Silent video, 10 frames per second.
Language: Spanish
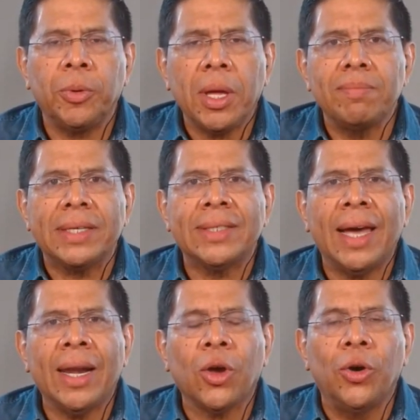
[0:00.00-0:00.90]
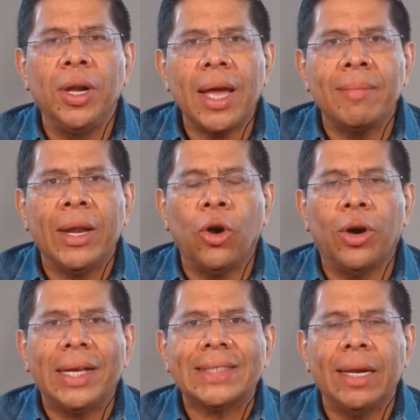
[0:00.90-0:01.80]
Voy a empezar con ligas
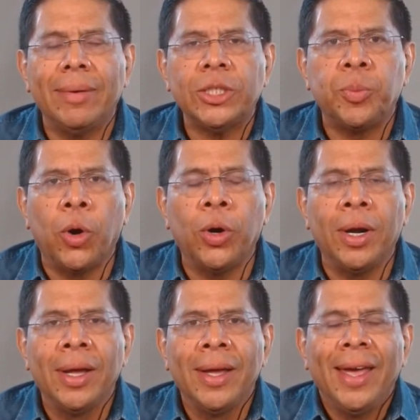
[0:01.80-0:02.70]
menores, el béisbol,